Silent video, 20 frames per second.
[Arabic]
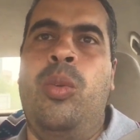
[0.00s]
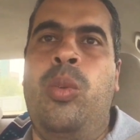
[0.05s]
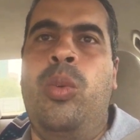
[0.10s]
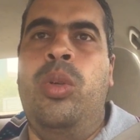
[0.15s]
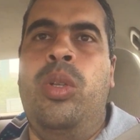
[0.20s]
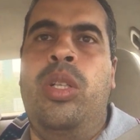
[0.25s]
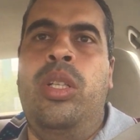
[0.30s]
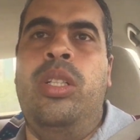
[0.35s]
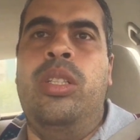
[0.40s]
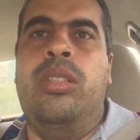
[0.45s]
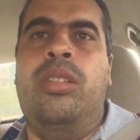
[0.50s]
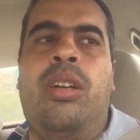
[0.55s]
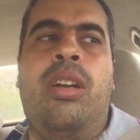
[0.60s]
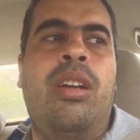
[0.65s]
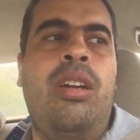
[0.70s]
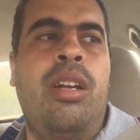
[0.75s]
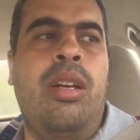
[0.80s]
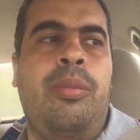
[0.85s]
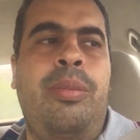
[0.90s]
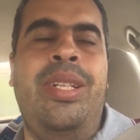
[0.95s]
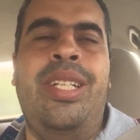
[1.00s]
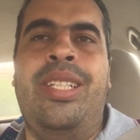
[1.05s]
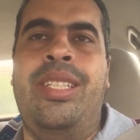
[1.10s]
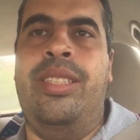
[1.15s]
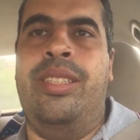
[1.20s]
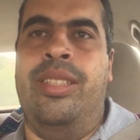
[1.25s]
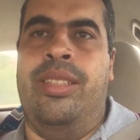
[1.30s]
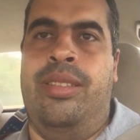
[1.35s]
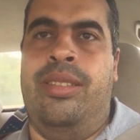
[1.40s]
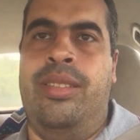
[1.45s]
وضررها كبير
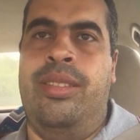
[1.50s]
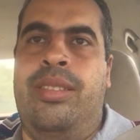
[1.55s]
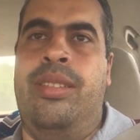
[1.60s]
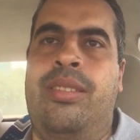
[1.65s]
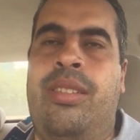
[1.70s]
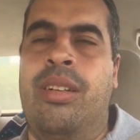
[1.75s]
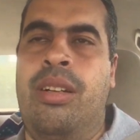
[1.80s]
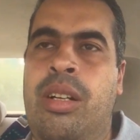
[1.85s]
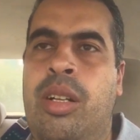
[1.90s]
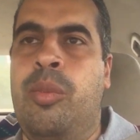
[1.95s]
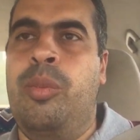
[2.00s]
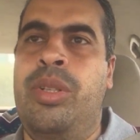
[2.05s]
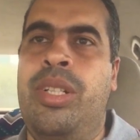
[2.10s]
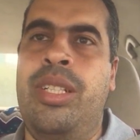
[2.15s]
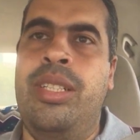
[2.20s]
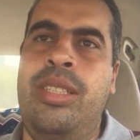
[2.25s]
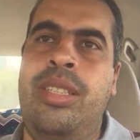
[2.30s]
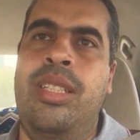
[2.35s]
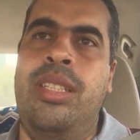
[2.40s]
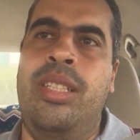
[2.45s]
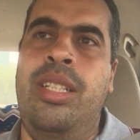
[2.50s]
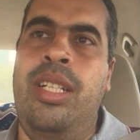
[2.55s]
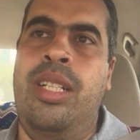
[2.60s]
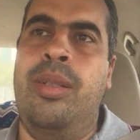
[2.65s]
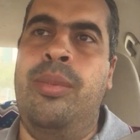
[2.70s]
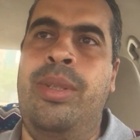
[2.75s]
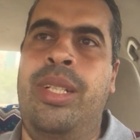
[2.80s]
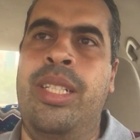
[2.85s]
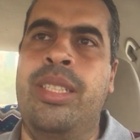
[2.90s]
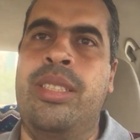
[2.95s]
جدا ضررها كبير جدا ان
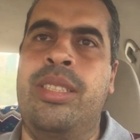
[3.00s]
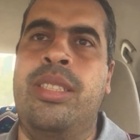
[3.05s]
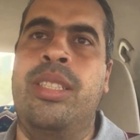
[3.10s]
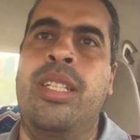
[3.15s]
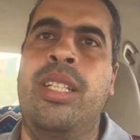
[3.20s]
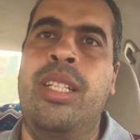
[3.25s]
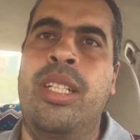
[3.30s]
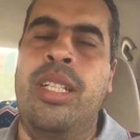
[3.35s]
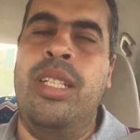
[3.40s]
احنا بنحس